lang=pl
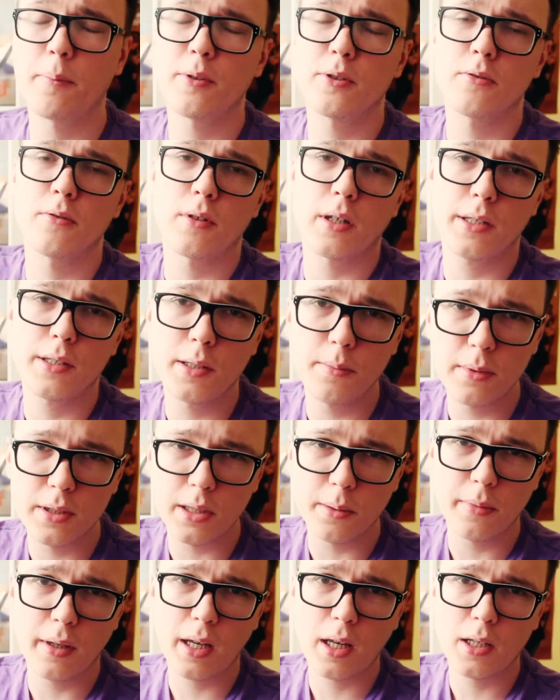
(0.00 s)
prostu kręcimy
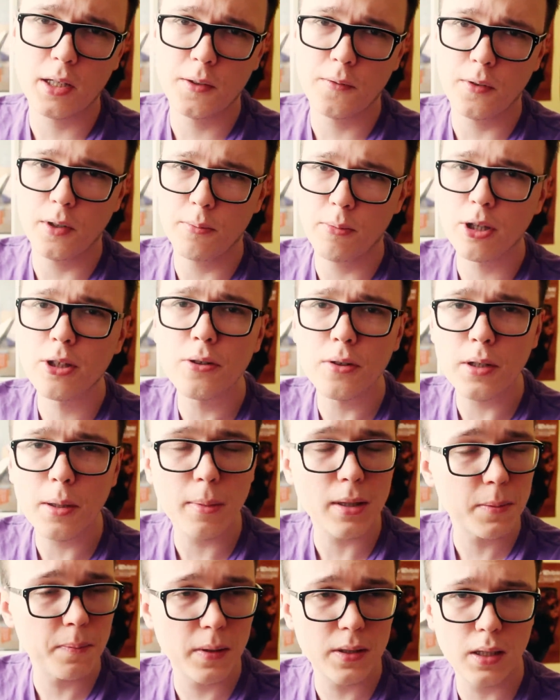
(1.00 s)
sobie jakiś filmik, to nie
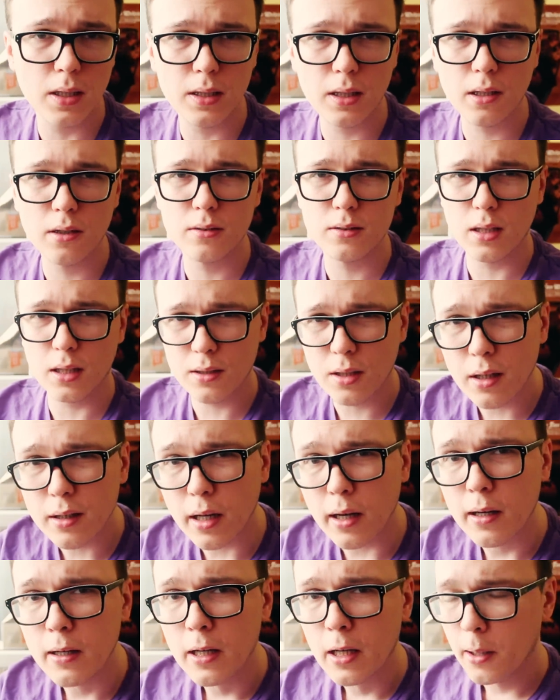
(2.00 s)
ma specjalnego
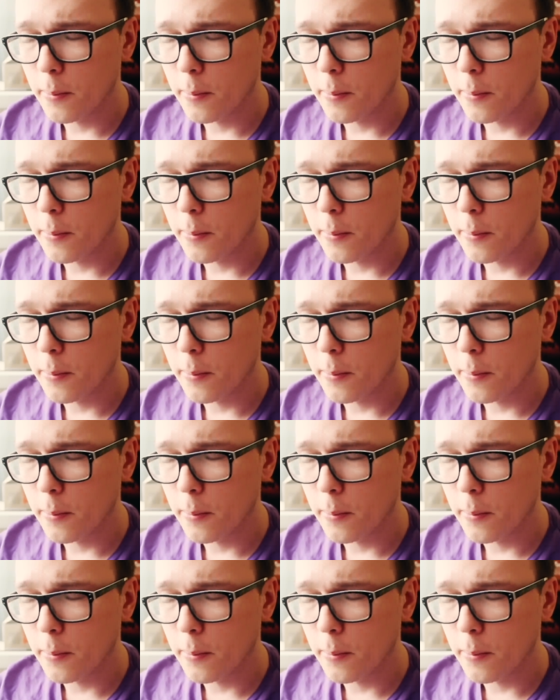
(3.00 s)
znaczenia,